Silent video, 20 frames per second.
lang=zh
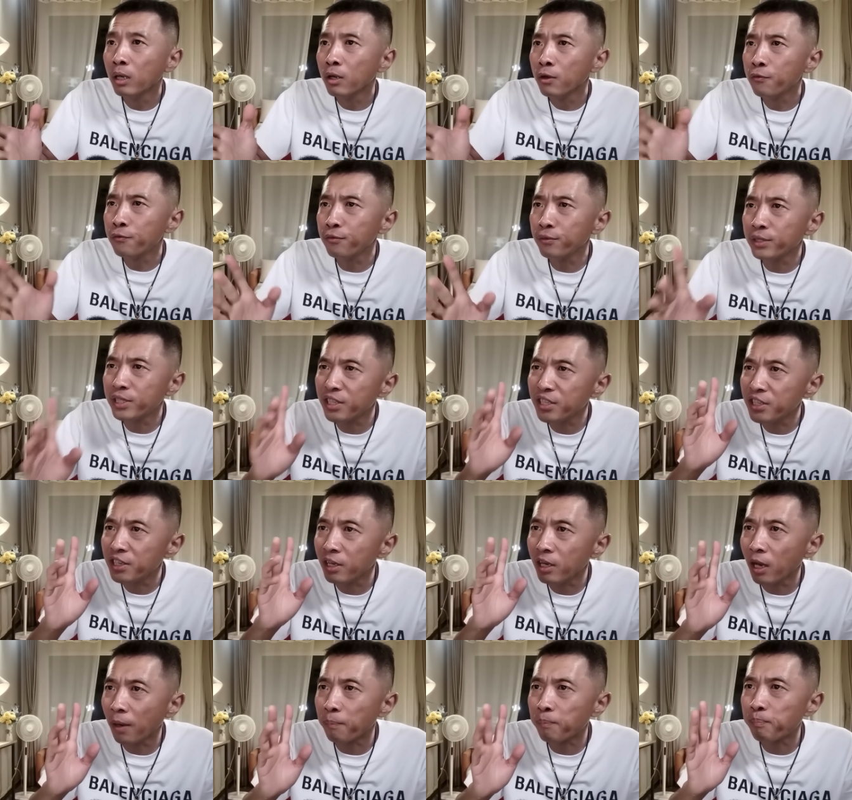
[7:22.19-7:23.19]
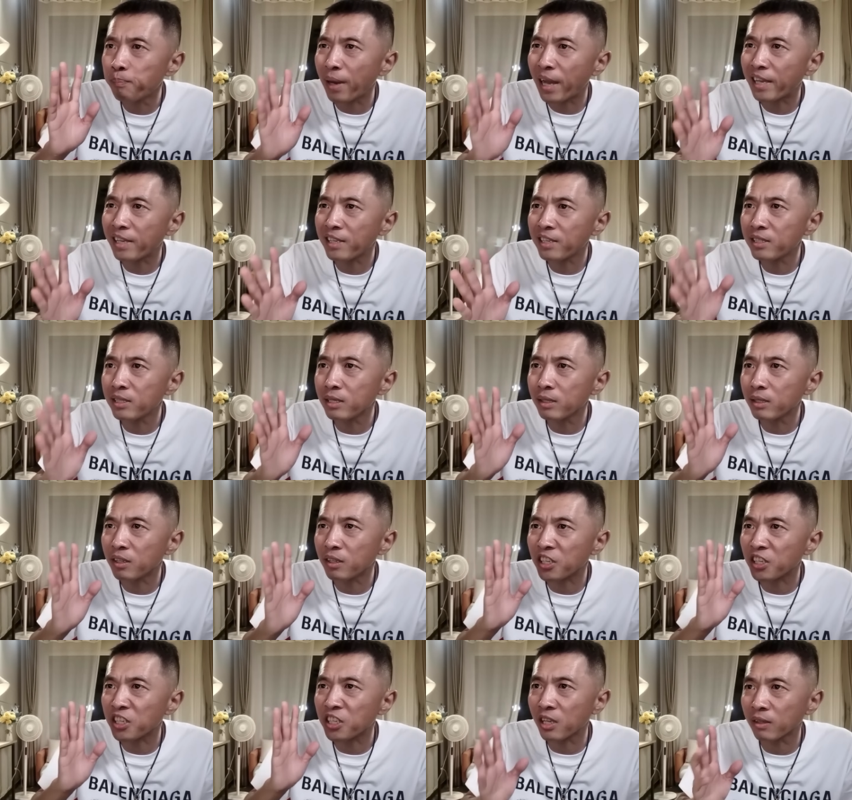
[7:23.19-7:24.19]
附近一辆白色的
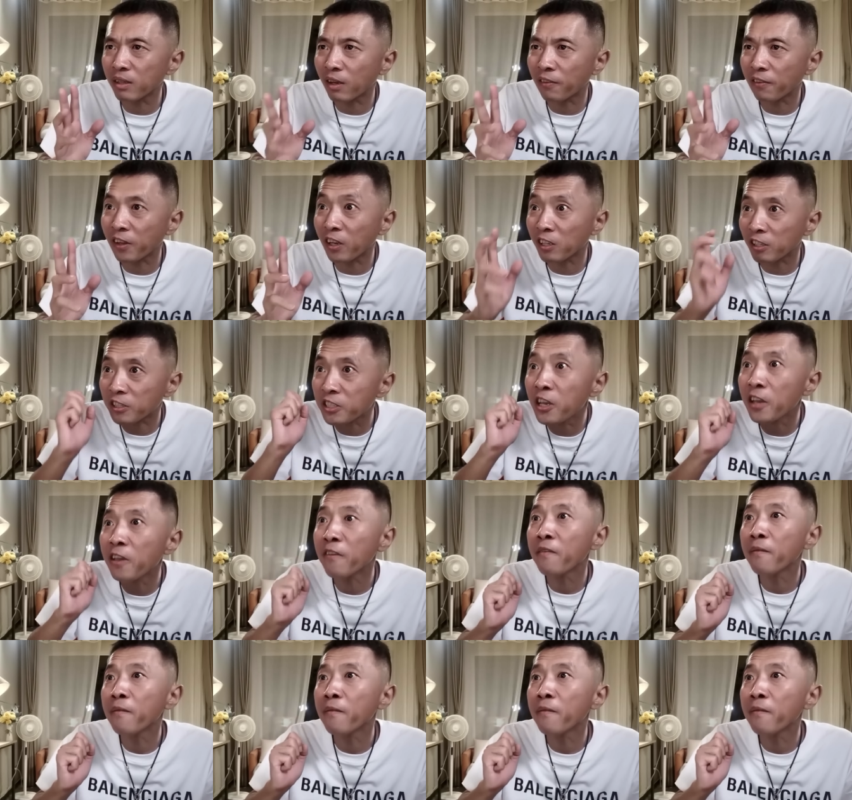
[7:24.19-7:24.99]
桑塔纳领先。